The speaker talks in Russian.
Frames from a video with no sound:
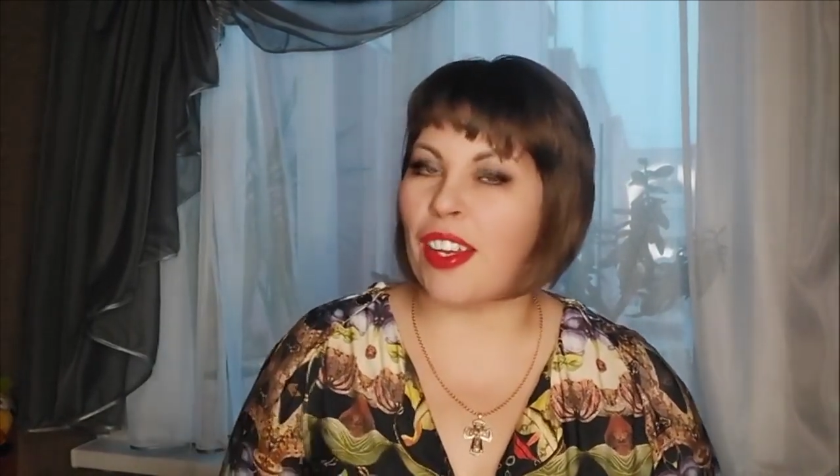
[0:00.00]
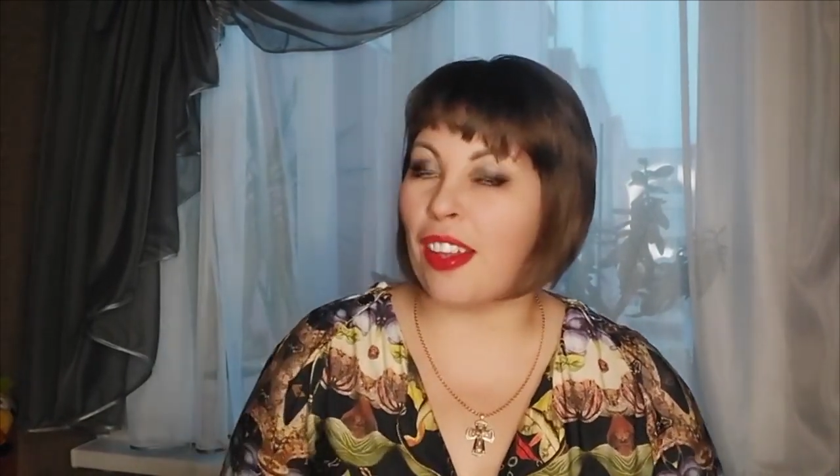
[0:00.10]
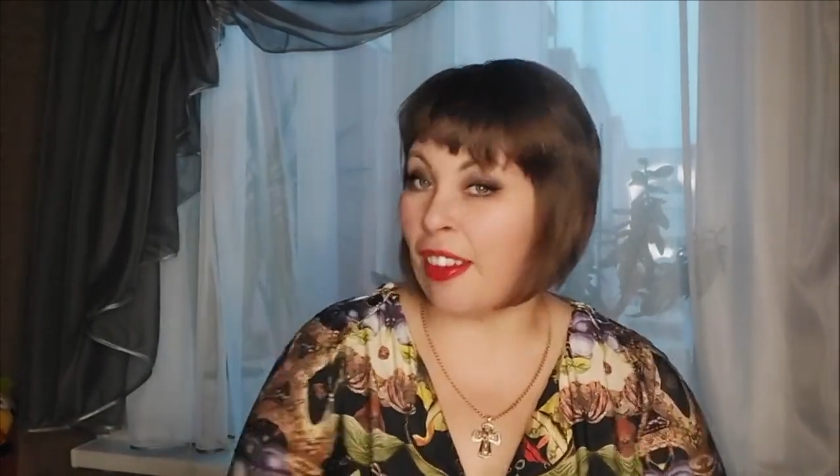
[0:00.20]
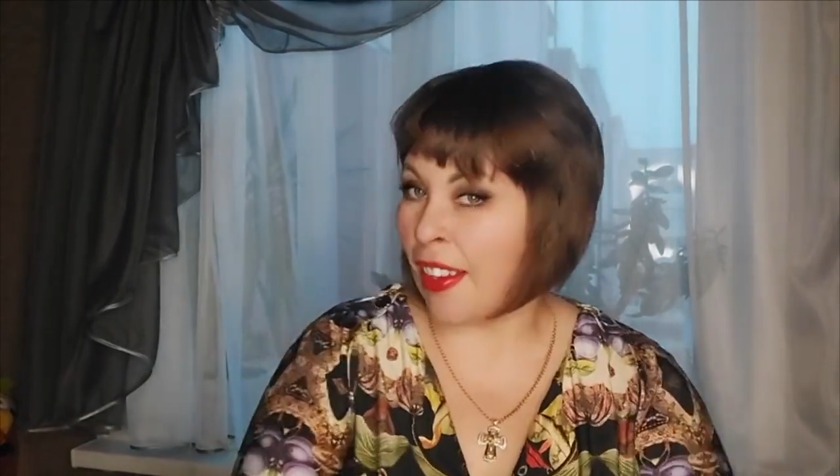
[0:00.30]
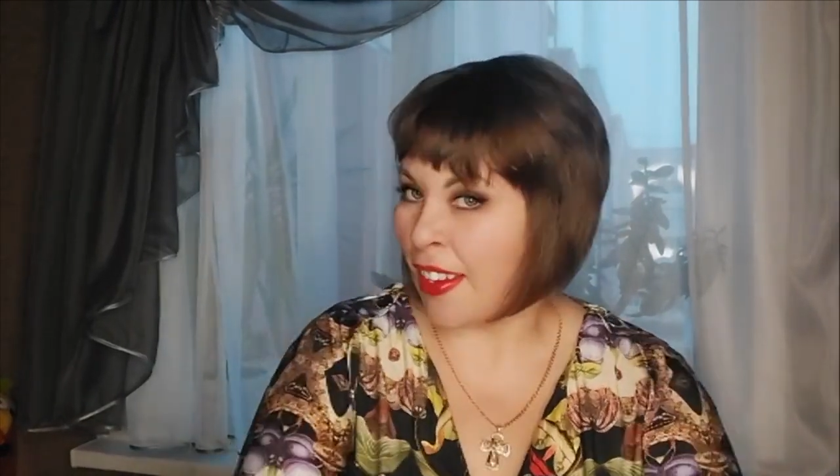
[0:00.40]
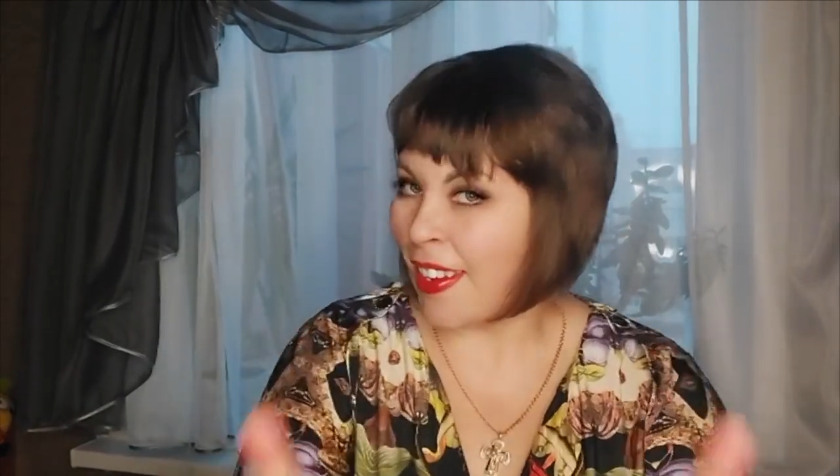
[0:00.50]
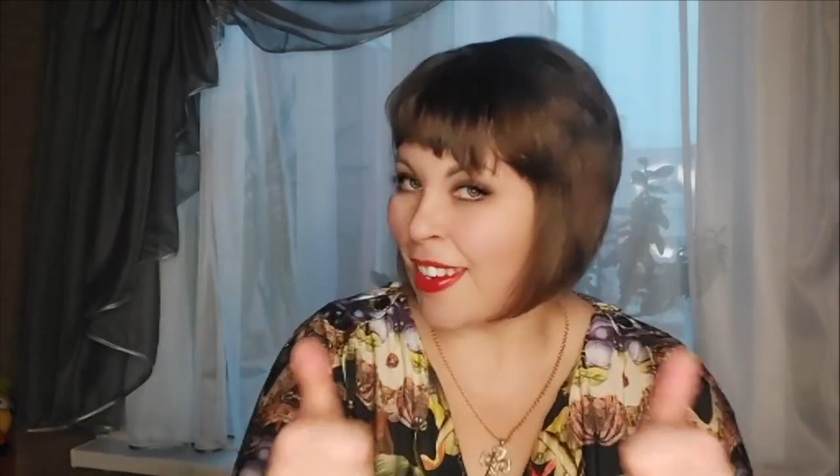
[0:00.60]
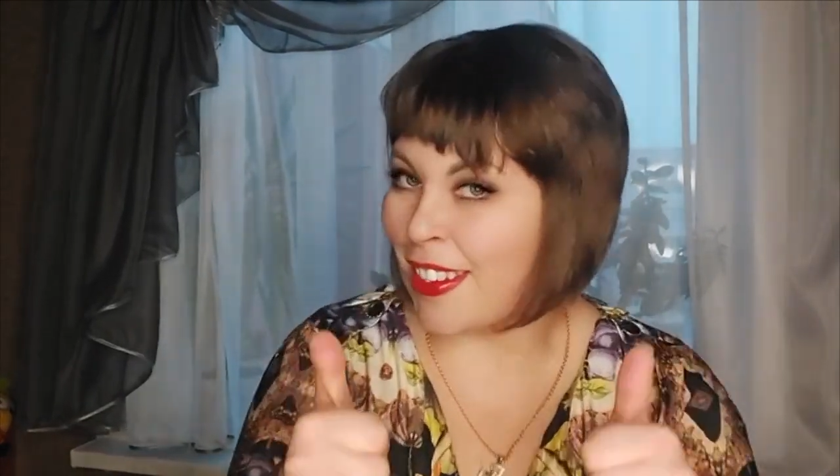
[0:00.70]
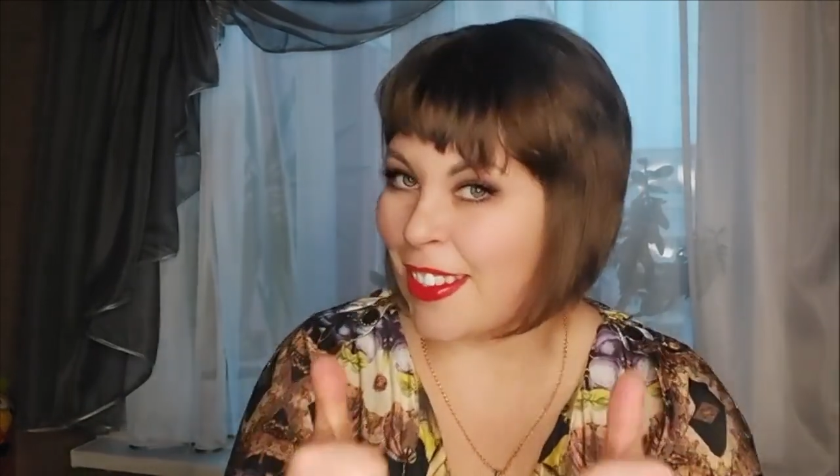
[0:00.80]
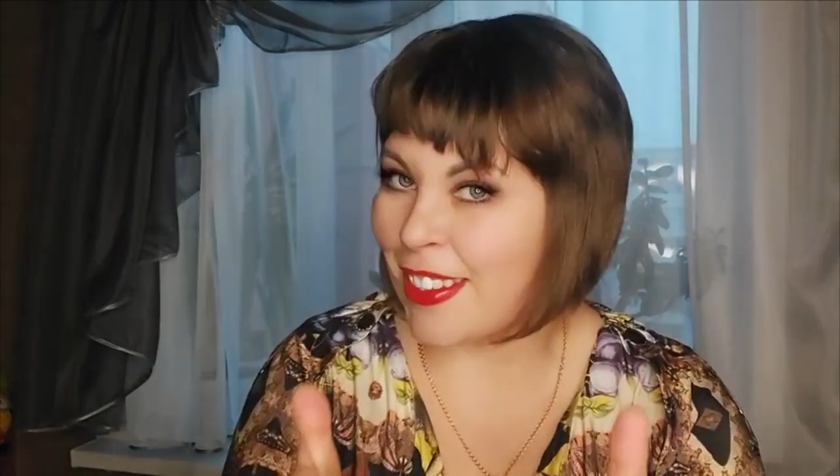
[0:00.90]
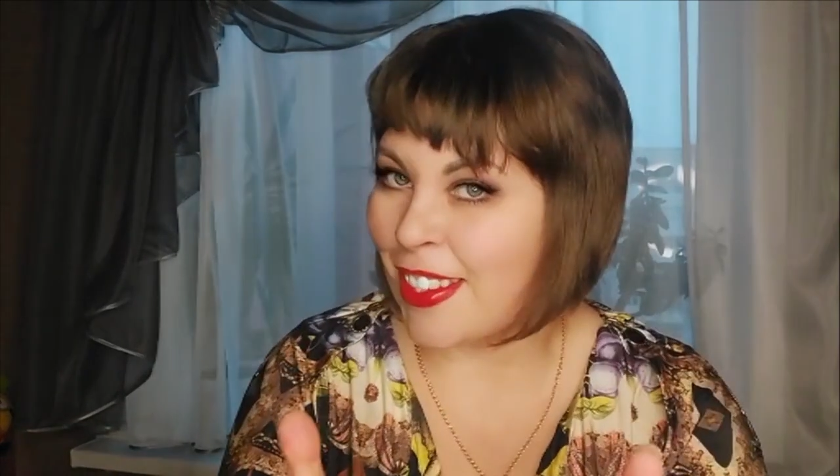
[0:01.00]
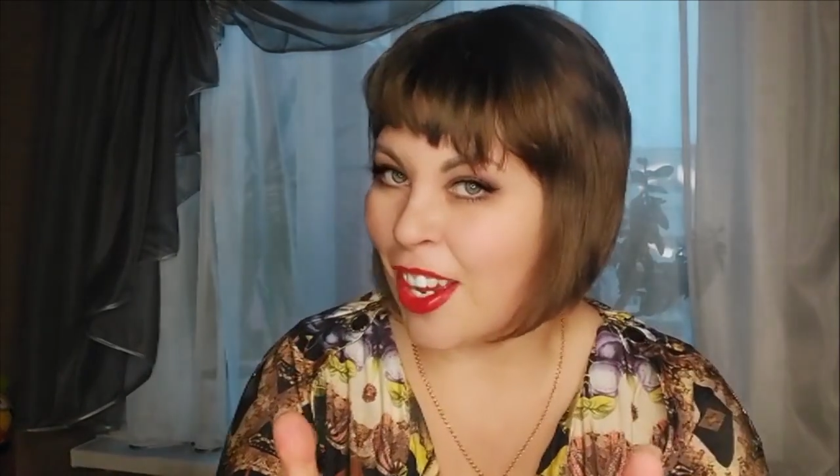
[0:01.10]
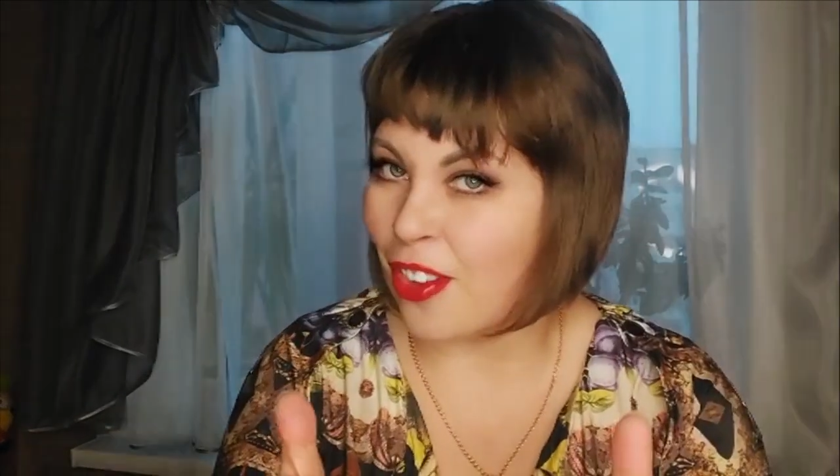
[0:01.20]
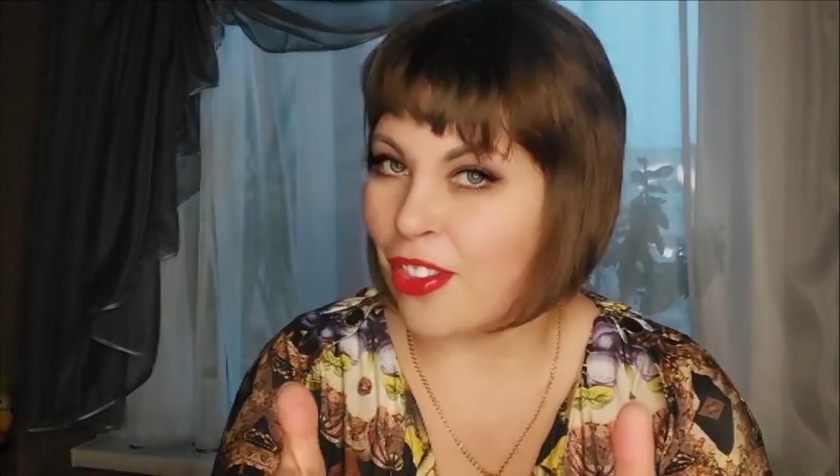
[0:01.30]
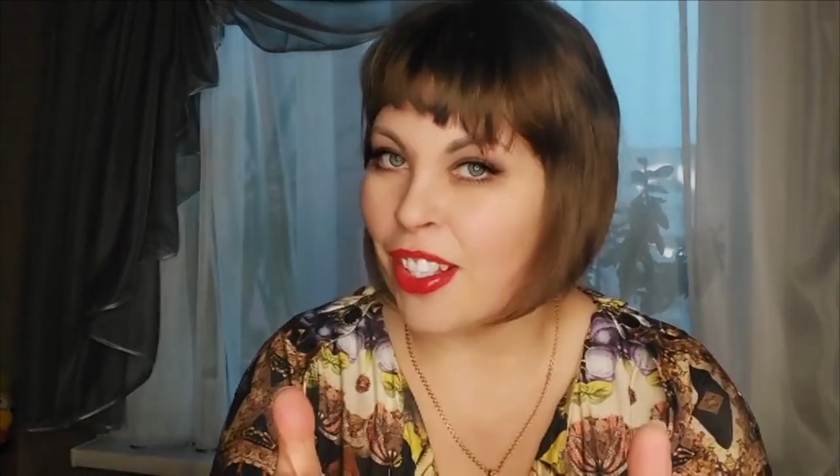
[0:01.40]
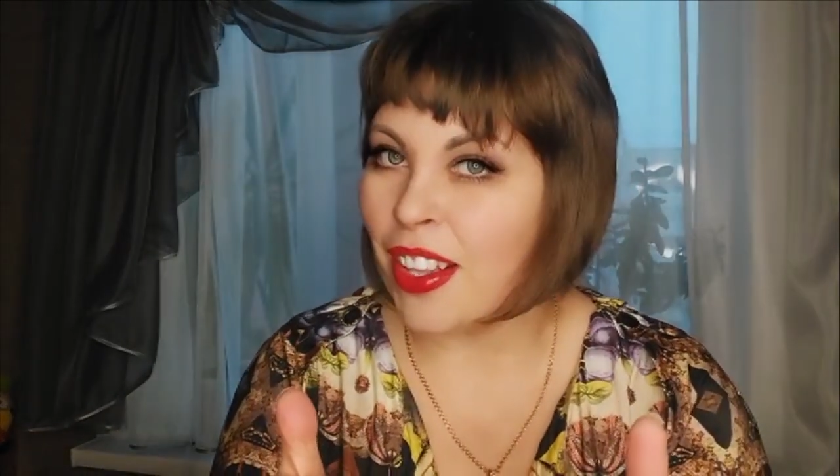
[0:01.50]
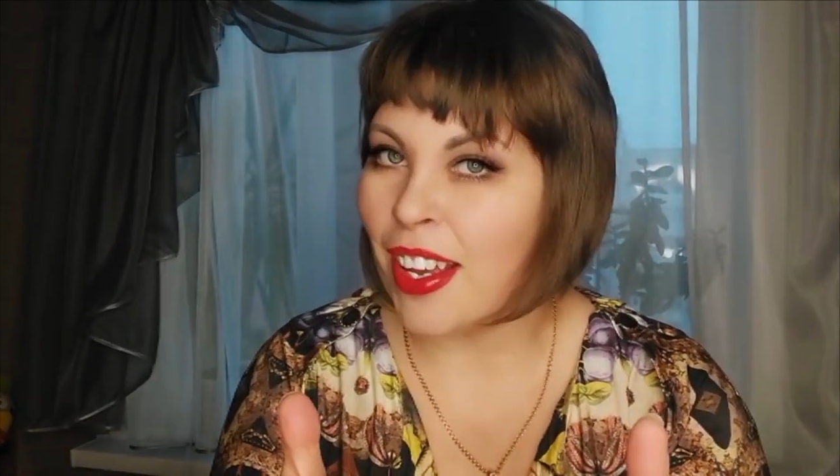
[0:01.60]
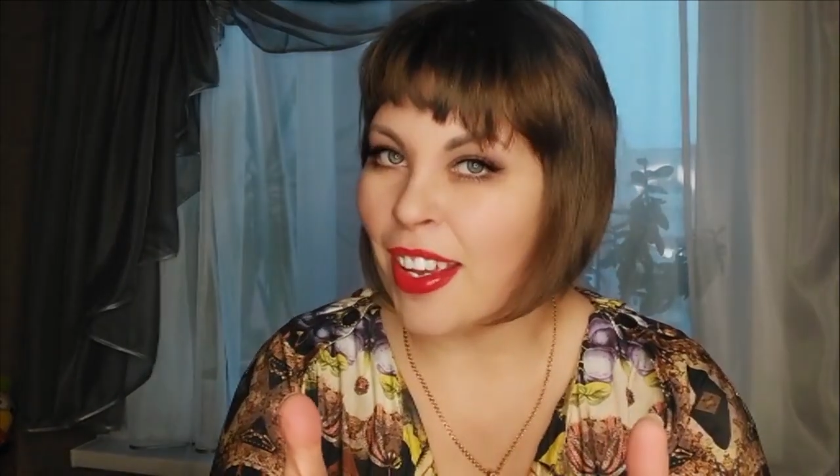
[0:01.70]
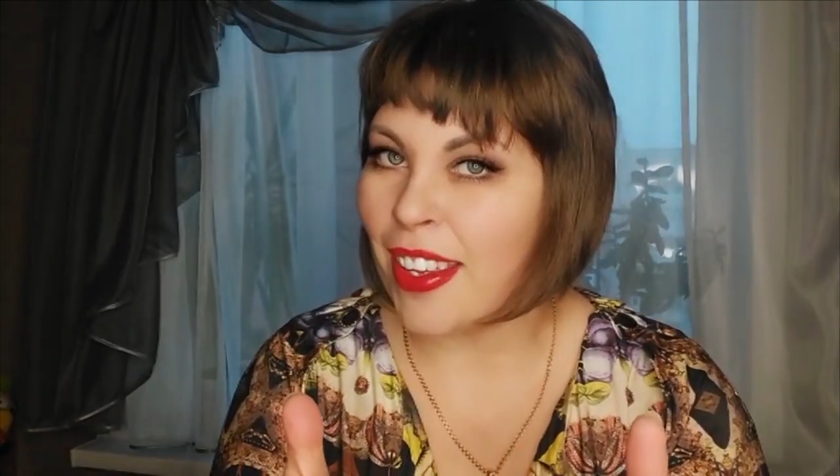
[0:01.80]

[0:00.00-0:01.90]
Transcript: канал и ставьте